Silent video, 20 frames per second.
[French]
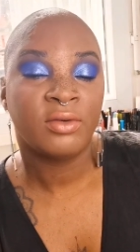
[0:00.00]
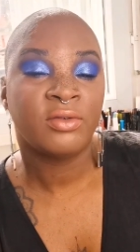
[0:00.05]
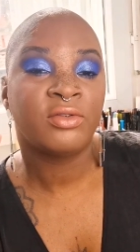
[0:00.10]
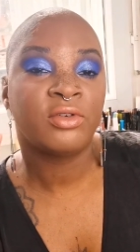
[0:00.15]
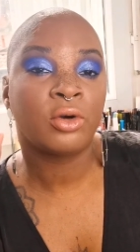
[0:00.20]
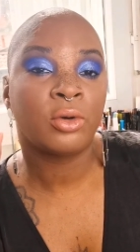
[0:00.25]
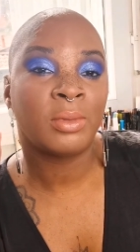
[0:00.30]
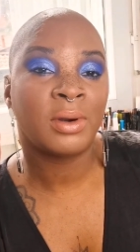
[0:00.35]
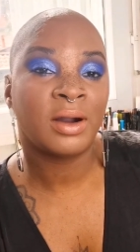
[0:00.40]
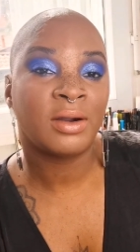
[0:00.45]

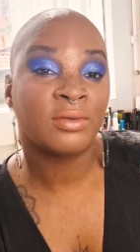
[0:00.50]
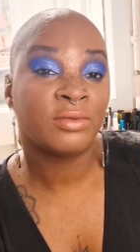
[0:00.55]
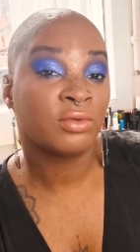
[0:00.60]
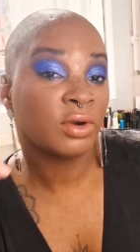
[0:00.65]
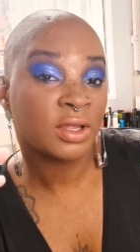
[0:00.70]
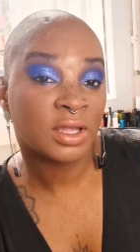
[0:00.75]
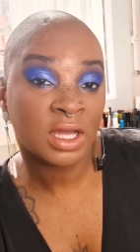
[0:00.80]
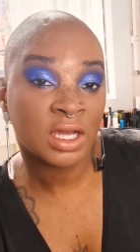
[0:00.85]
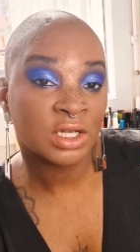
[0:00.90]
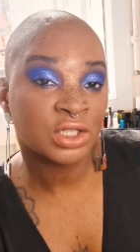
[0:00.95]
format
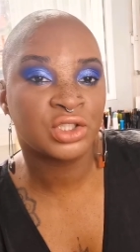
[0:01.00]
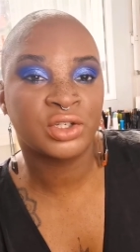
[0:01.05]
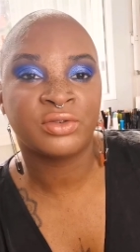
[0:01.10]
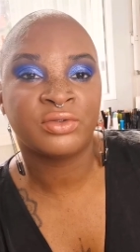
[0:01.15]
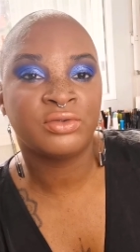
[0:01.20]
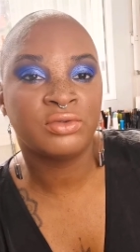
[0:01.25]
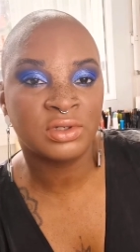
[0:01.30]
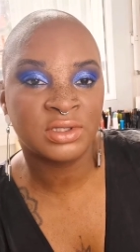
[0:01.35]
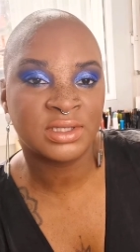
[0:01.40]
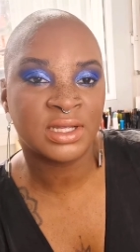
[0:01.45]
voyage et
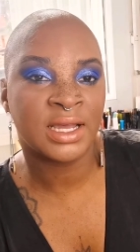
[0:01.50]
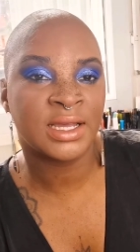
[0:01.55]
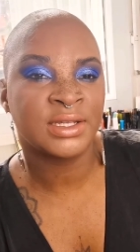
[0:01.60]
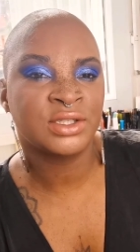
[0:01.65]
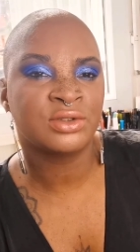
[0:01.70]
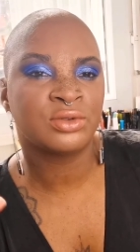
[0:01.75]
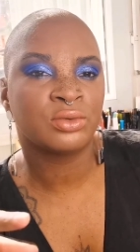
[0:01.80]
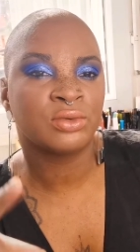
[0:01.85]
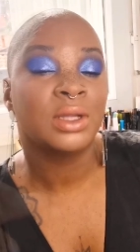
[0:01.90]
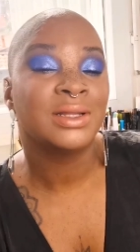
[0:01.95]
full
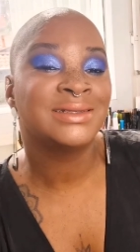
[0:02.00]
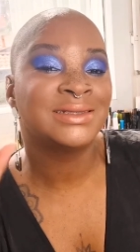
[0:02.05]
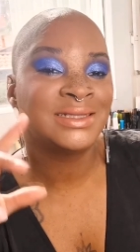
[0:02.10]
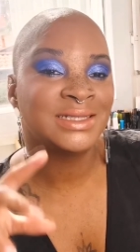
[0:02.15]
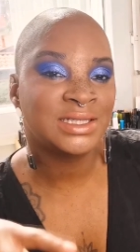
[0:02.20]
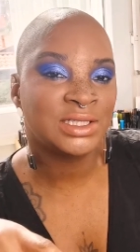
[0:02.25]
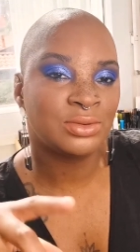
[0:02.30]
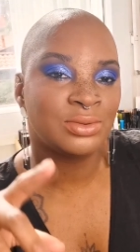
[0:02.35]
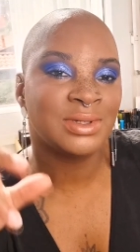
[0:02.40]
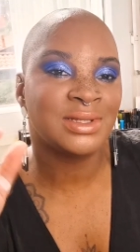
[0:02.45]
size, donc
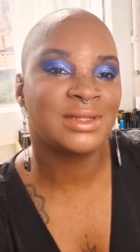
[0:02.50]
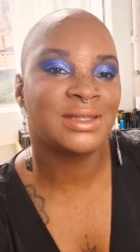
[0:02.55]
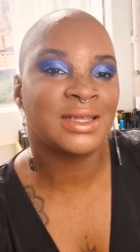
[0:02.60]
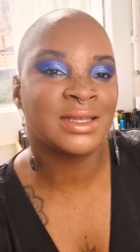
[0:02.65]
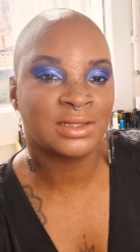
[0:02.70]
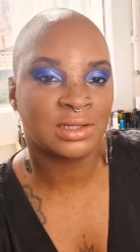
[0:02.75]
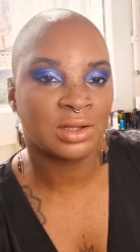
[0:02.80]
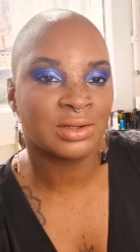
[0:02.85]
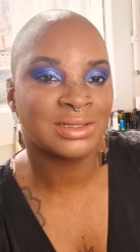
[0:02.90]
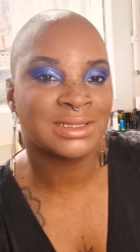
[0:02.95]
18
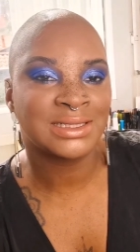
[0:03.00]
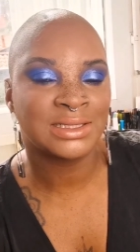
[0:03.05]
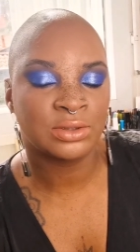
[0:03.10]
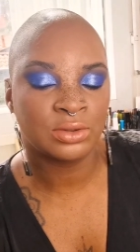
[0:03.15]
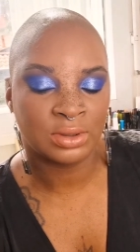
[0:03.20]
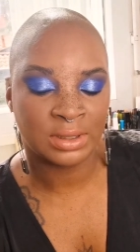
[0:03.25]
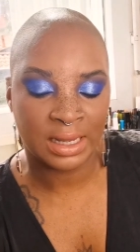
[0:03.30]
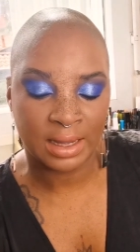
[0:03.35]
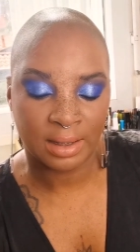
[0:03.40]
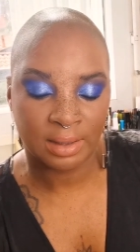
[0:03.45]
et 36
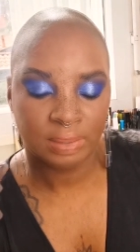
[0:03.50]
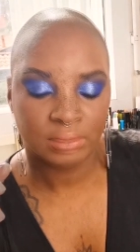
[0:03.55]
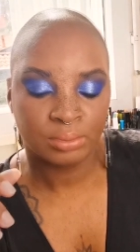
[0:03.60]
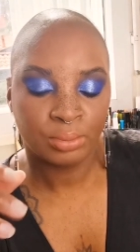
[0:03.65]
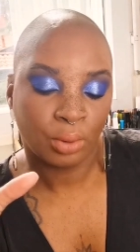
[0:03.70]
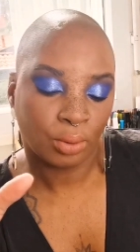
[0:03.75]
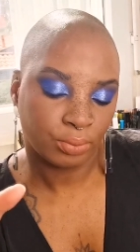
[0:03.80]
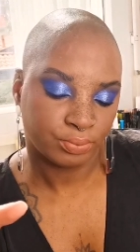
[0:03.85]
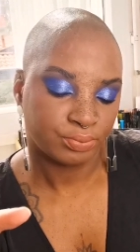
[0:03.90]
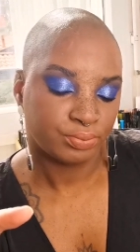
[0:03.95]
dollars.
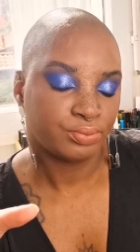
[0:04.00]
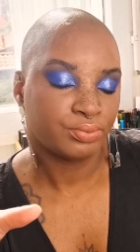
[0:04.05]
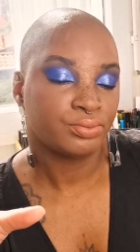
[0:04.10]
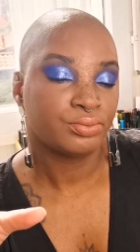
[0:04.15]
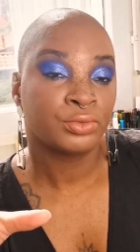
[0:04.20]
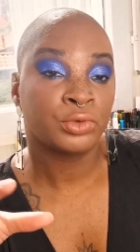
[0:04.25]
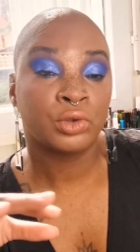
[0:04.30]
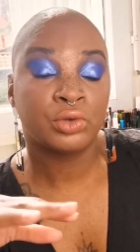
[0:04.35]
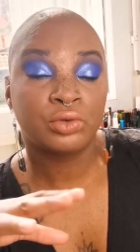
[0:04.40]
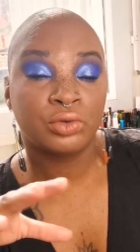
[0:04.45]
Bon,
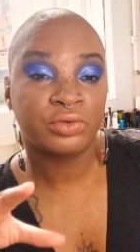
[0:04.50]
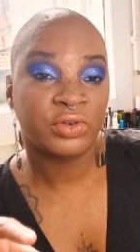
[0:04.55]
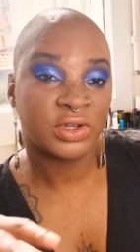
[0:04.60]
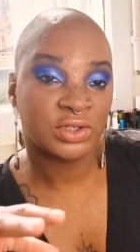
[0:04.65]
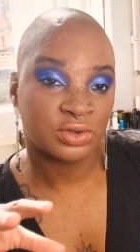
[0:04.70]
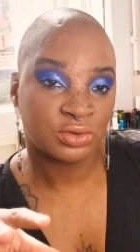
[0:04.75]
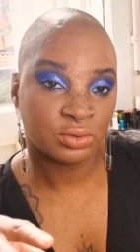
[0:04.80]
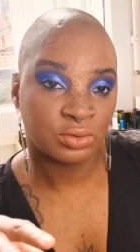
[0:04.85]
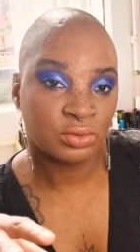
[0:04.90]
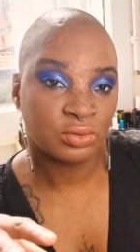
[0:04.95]
de toute
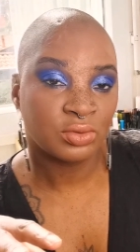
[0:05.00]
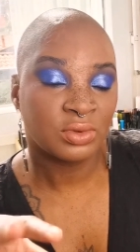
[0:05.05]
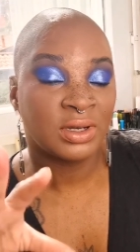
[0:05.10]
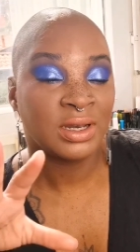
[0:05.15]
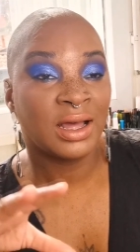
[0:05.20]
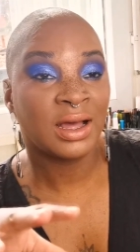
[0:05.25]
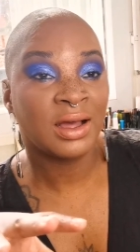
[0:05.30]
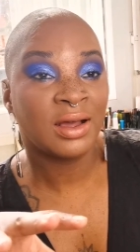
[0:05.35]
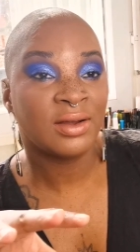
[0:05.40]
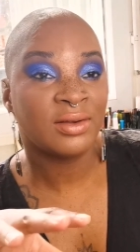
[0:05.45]
façon,
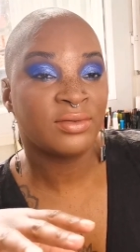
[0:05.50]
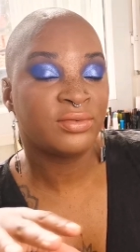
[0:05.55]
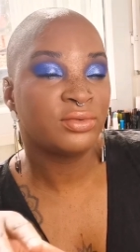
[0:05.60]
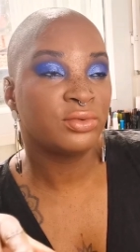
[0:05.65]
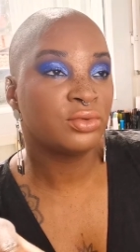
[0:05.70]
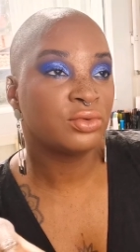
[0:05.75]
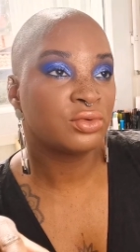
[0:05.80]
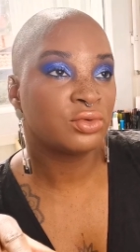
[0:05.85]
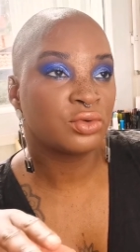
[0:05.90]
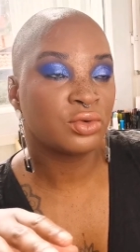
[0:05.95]
là,
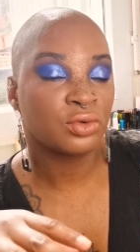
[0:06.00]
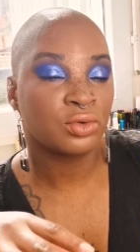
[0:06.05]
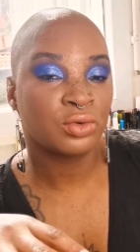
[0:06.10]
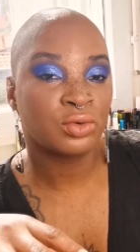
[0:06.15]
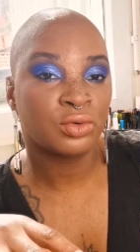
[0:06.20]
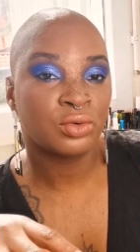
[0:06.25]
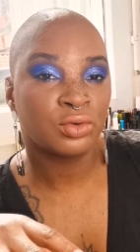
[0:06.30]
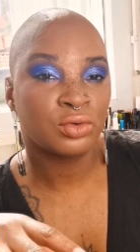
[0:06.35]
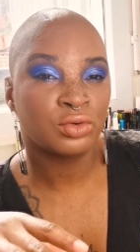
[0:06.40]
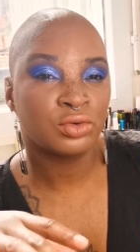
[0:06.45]
vu
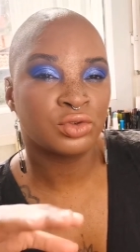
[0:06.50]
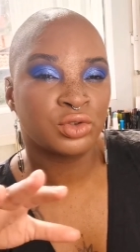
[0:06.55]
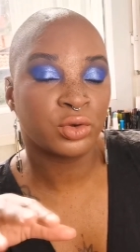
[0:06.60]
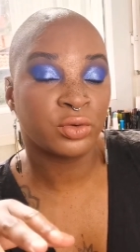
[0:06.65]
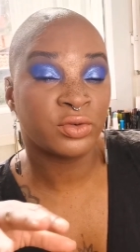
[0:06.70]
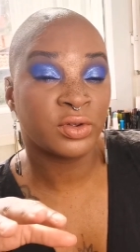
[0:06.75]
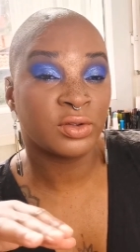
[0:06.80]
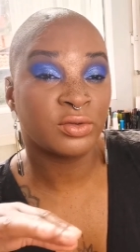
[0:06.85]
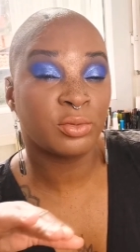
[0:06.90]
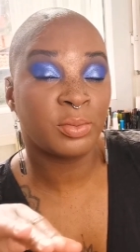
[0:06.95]
que
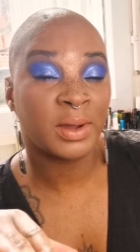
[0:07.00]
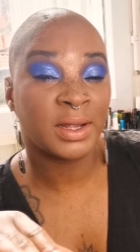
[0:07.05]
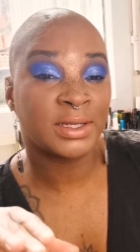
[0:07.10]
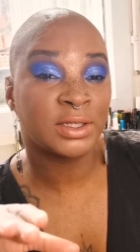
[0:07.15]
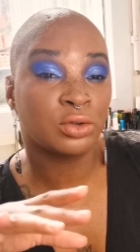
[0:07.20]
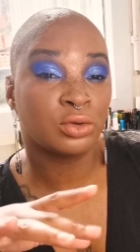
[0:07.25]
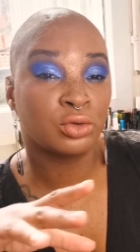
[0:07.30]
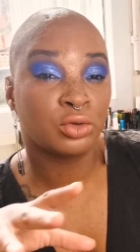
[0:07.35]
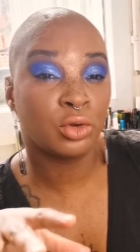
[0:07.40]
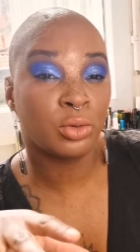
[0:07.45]
je viens de vous
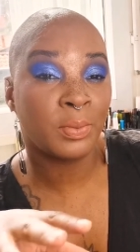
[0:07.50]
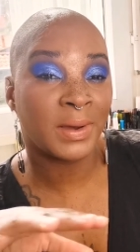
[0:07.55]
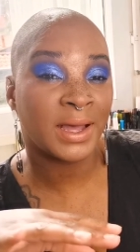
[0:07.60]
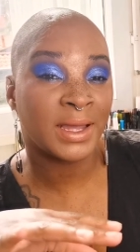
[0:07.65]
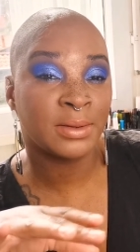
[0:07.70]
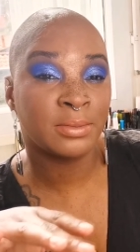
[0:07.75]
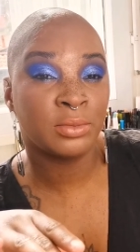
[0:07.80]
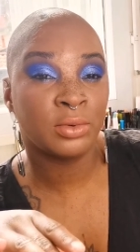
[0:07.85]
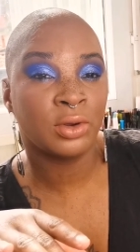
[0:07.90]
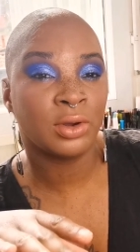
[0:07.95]
parler de deux
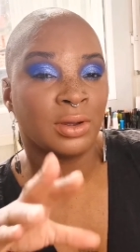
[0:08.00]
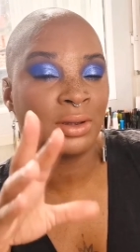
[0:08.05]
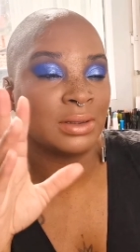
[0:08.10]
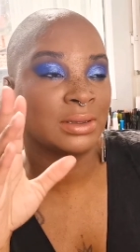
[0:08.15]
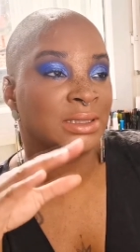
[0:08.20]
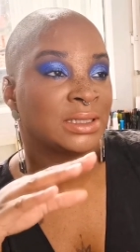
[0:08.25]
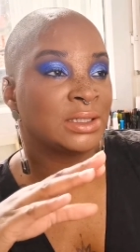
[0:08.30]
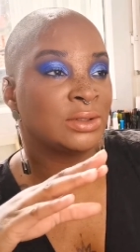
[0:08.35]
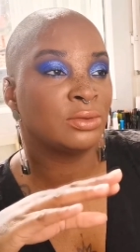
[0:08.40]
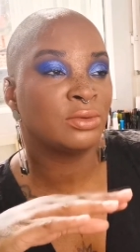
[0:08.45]
primers
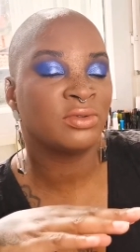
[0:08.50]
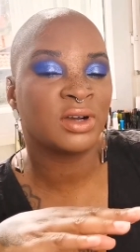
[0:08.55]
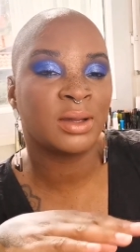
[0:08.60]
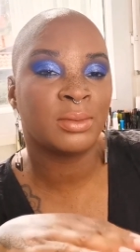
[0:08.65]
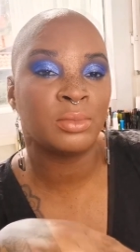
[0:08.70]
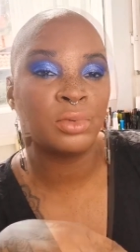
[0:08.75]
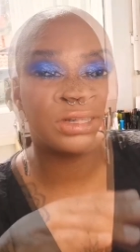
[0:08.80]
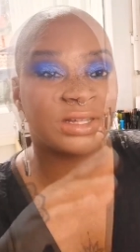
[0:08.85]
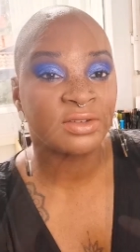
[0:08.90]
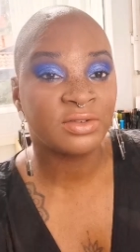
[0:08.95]
qui ont
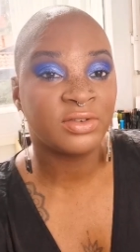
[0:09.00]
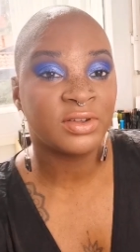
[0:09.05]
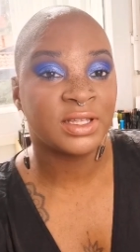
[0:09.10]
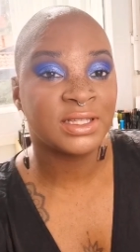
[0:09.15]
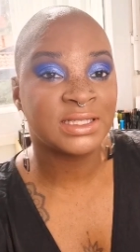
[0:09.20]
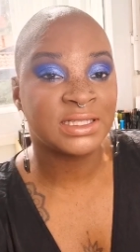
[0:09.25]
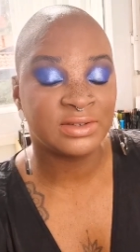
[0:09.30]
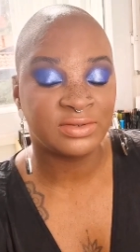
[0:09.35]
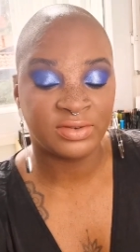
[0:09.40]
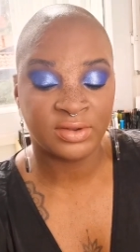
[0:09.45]
vraiment des
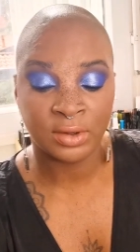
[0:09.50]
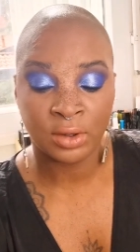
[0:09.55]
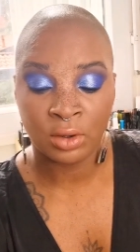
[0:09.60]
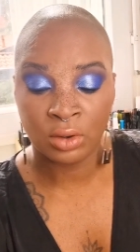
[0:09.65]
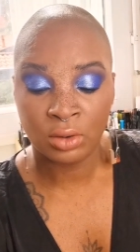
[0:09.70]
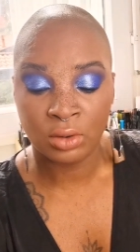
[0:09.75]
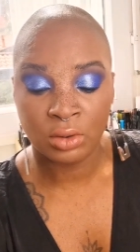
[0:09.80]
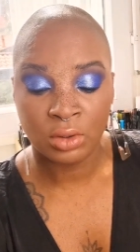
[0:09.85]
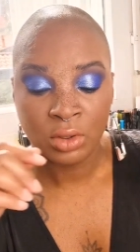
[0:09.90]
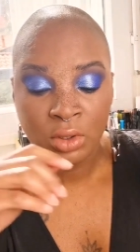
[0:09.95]
effets
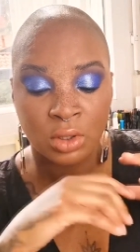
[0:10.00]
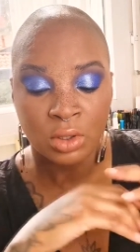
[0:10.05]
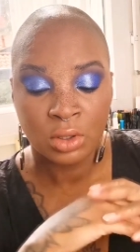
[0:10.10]
différents,